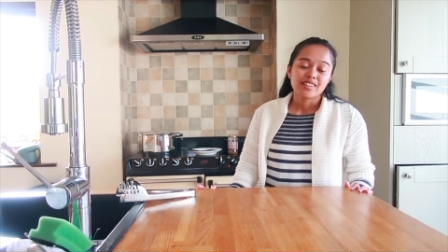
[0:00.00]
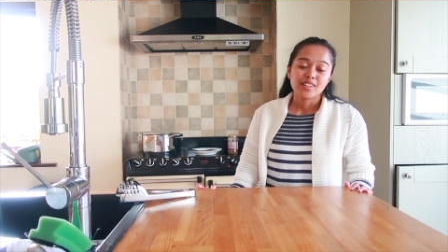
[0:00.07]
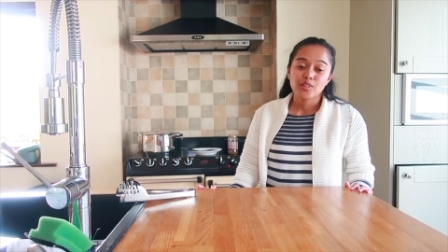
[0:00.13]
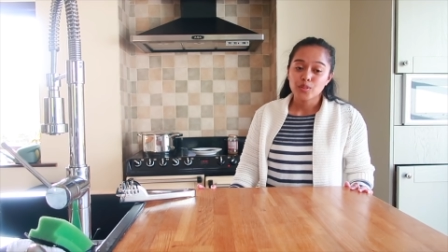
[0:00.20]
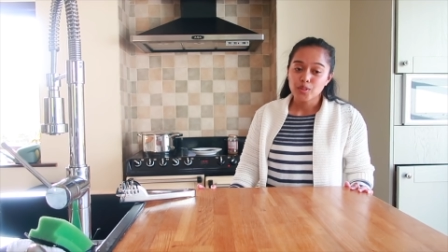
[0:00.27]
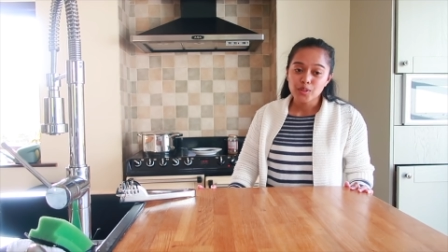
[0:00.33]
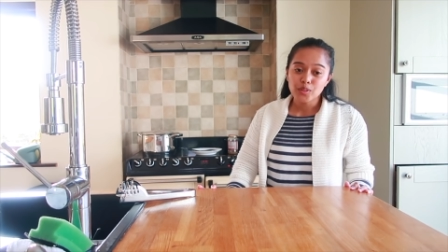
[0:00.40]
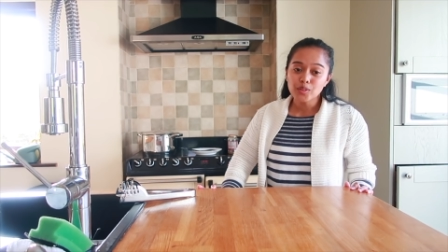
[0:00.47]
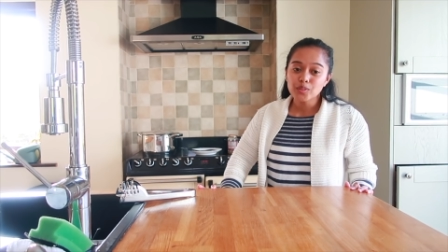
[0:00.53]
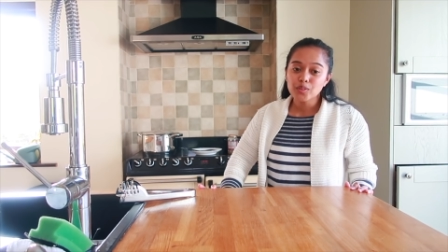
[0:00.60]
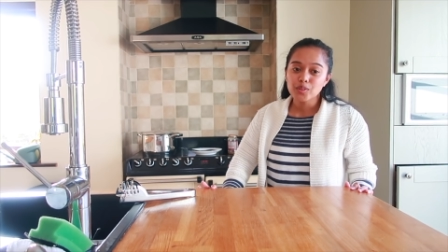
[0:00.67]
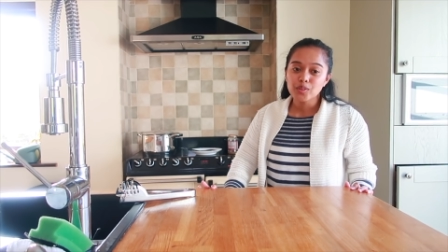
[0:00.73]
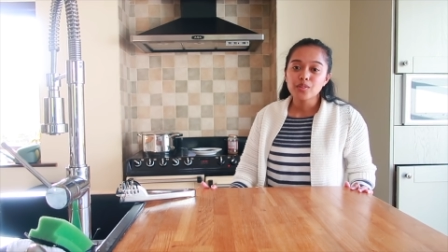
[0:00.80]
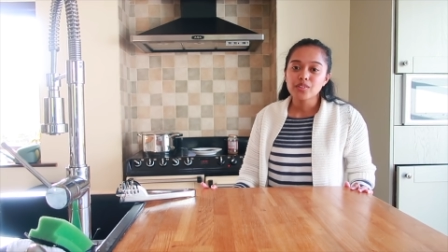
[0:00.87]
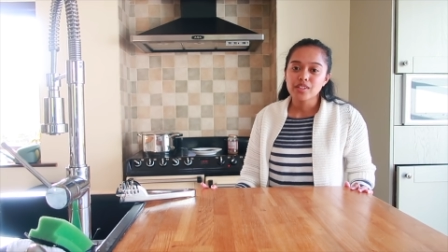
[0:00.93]
tinorn on
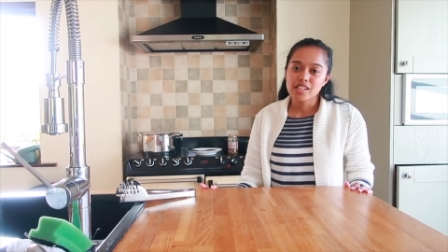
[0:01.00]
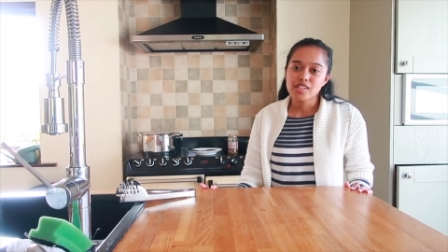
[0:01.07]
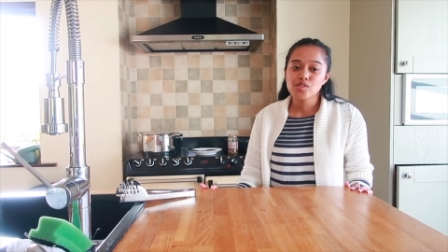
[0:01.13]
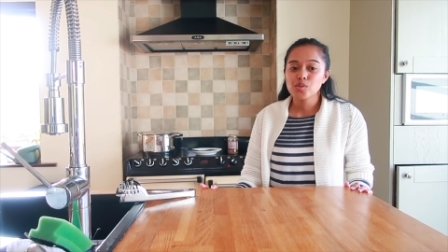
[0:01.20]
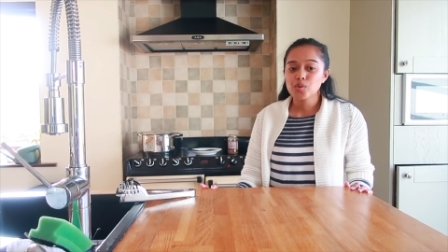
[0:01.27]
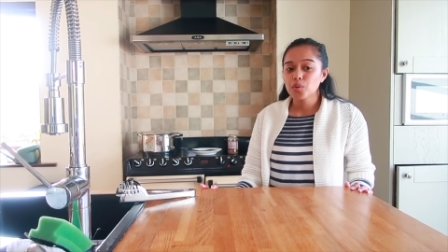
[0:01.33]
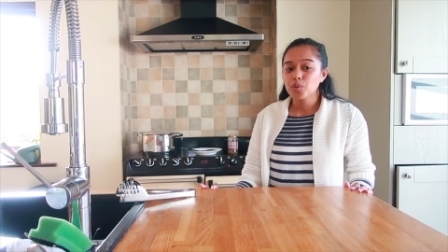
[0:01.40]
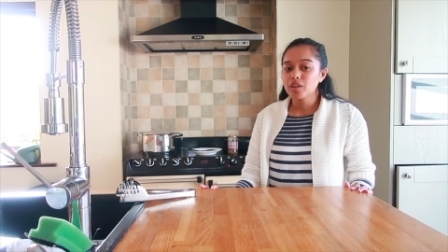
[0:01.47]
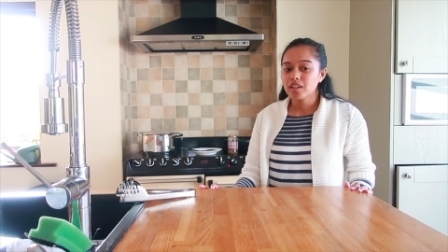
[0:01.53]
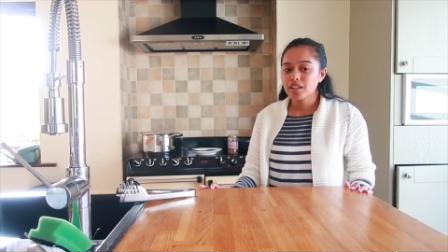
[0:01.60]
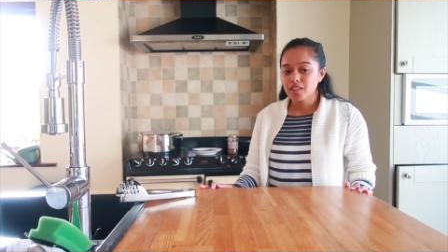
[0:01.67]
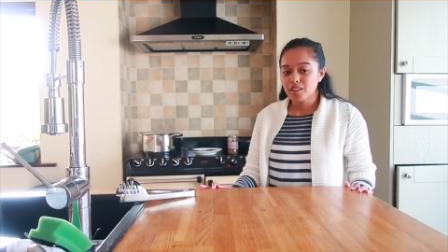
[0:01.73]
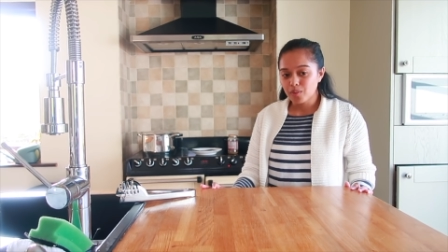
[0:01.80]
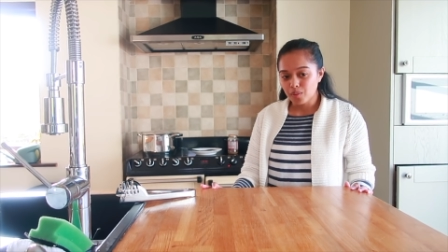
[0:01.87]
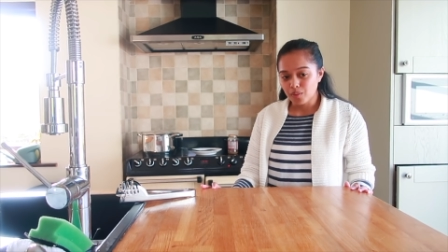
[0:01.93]
ko yung rice
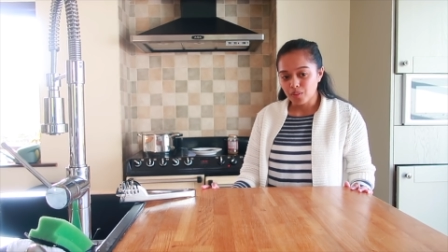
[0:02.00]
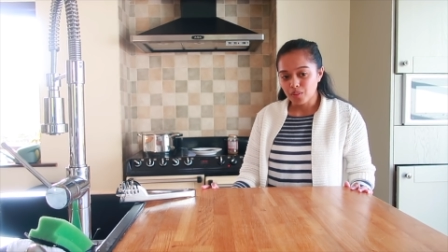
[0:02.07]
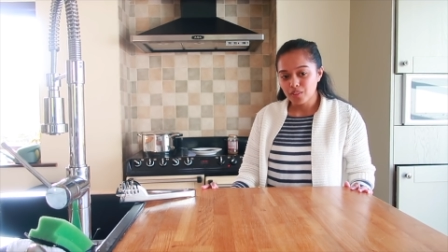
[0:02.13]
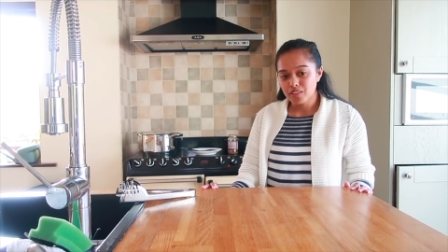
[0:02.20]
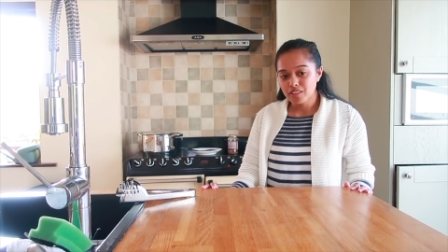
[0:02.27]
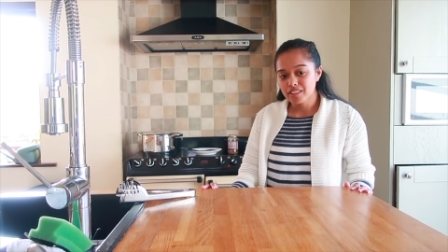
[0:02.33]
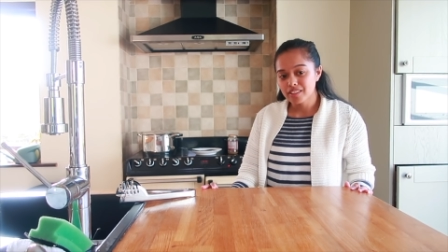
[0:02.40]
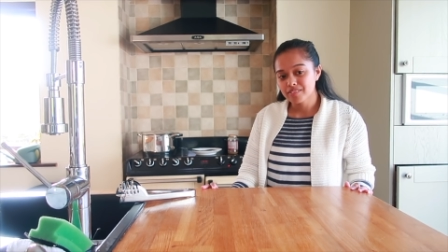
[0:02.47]
cooker ko